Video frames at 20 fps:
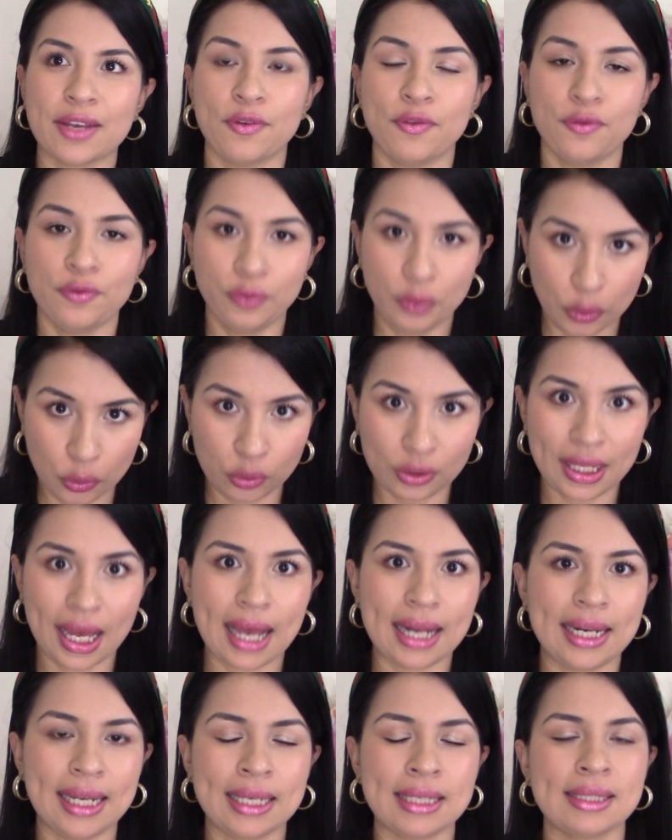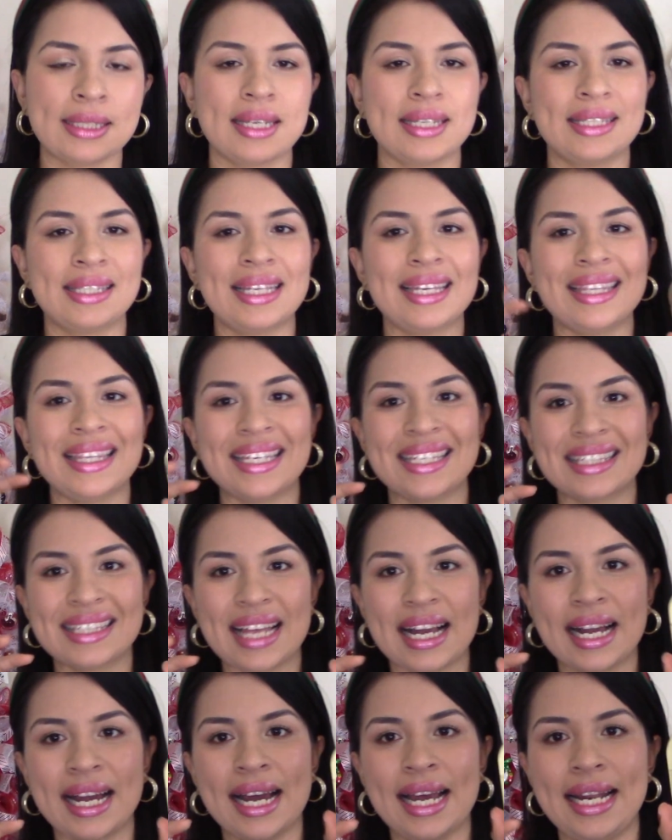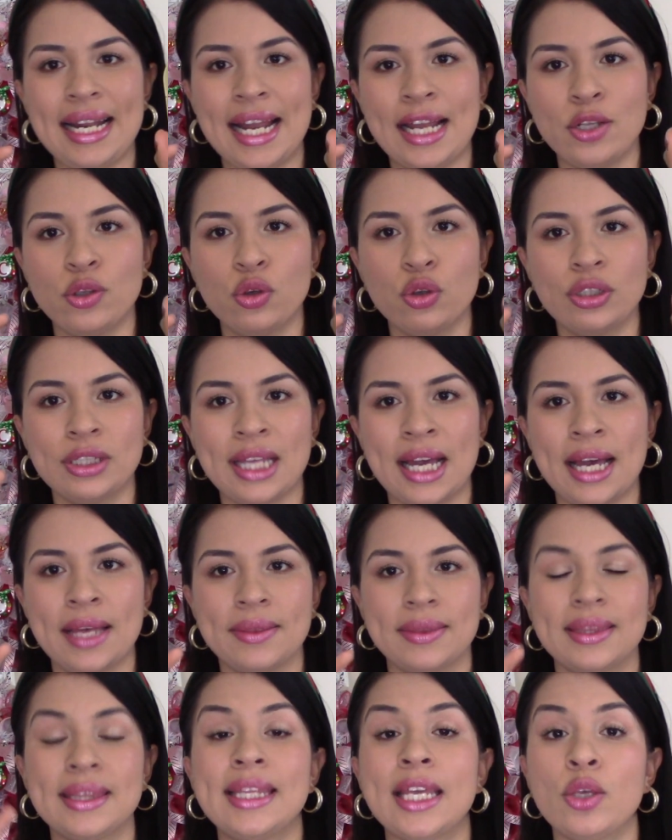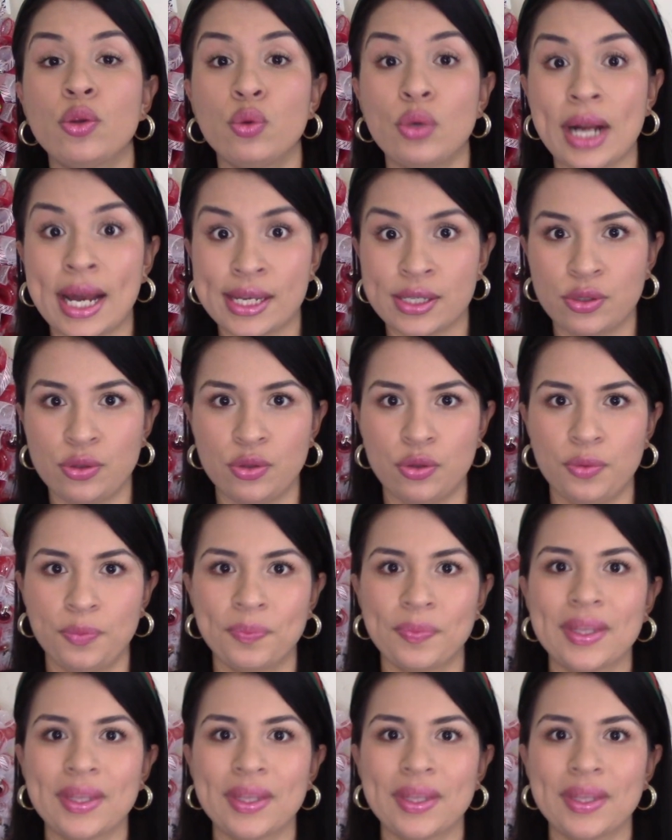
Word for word: frutales se destaca la nota de durazno.